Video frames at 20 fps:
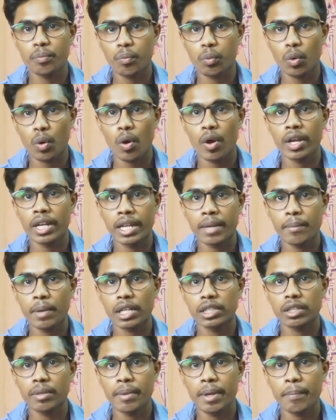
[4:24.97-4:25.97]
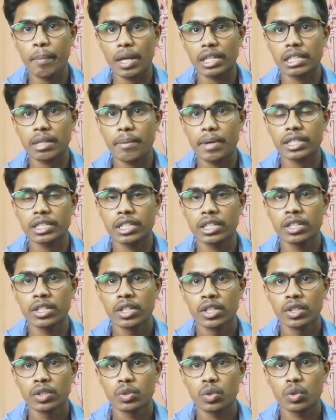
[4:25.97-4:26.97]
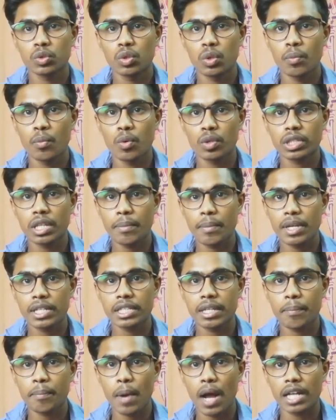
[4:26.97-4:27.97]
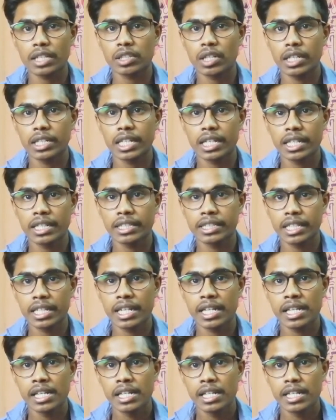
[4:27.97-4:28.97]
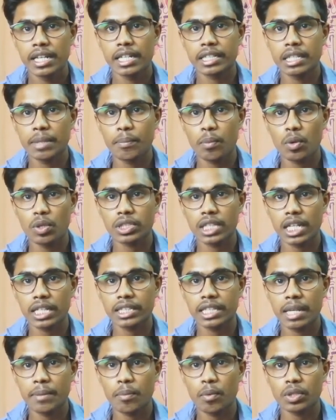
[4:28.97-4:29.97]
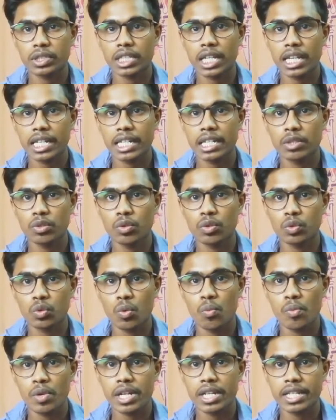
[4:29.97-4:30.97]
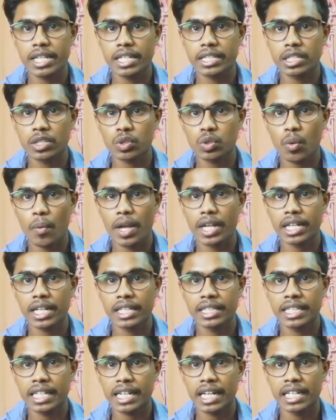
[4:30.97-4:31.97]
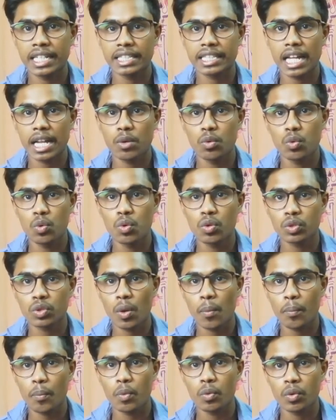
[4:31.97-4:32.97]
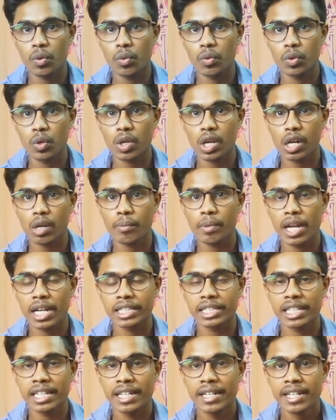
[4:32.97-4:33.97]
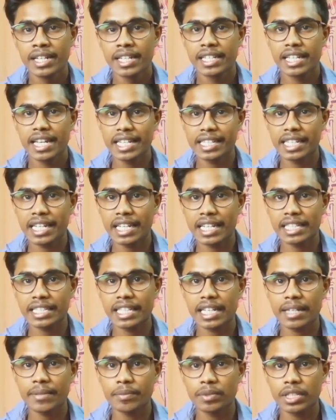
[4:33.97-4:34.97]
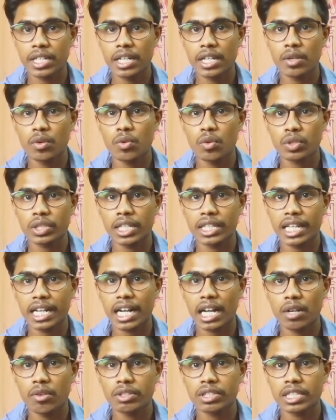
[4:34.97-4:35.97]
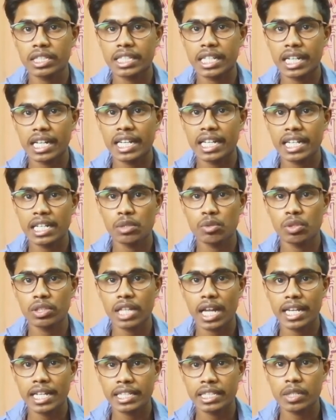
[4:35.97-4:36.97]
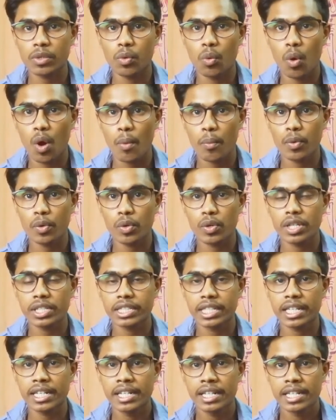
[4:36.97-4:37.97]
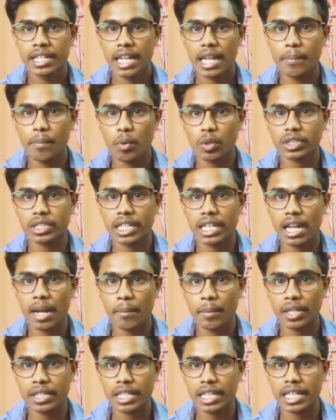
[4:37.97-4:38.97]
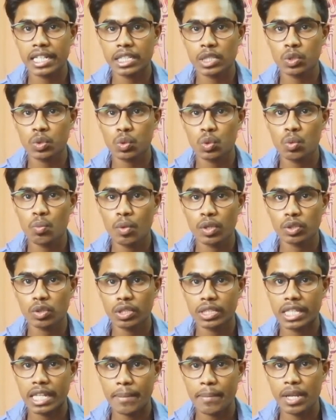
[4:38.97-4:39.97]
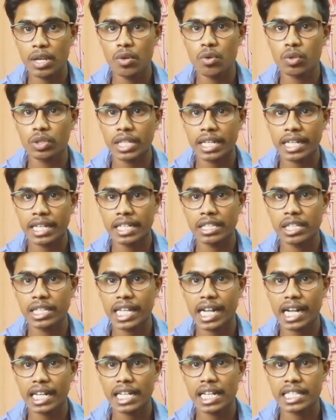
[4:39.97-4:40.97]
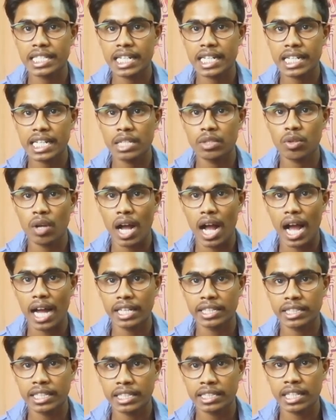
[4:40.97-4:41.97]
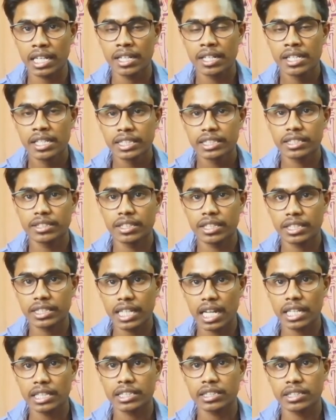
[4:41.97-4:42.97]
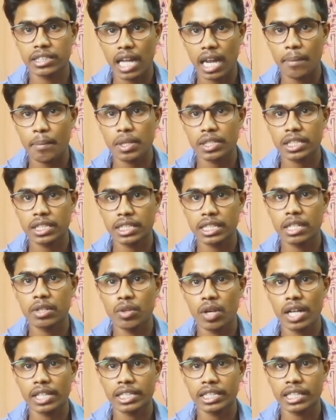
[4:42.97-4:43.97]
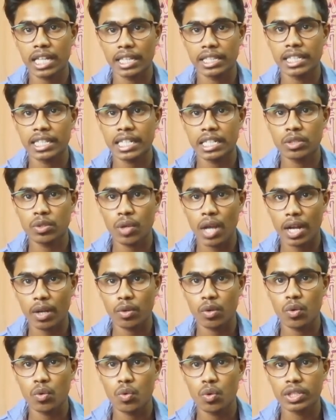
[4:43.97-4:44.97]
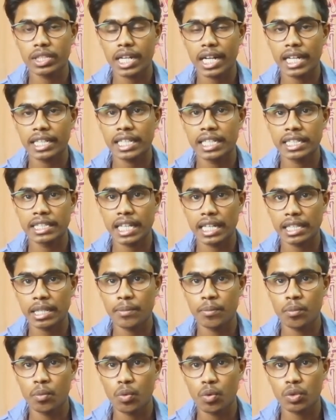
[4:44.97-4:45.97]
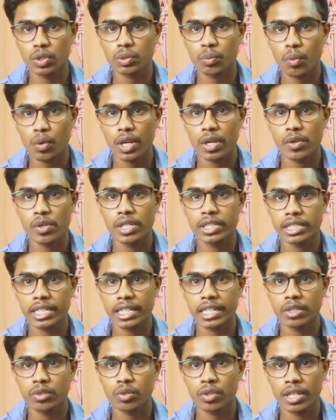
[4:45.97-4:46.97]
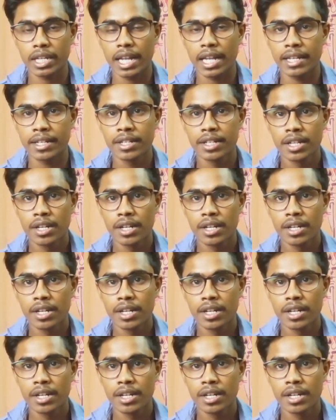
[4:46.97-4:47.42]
প্রণয়নের মাধ্যমে পাশাপাশি সদ্য মুক্তি পেয়েছে পাশাটের যে একটি পোস্টার সেই পোস্টারে কিন্তু চমকে দিয়েছেন সবাইকে যেখানে তার লুক সম্পূর্ণ অন্যরকম লাগছে এইখানে যে যে লুকটা দেখানো হয়েছে সেখানে কিন্তু তার একটি গোয়াপুর রয়েছে এই পোস্টারে আমরা দেখেছি শুধুমাত্র দেবের লুকটা এখানে দেখা যাচ্ছে কিন্তু আর যে তার চারপাশে যেগুলো আছে তাদের কিন্তু এখনও লুক দেখা যায়নি তাদের মুখোশ পড়া রয়েছে কিন্তু এই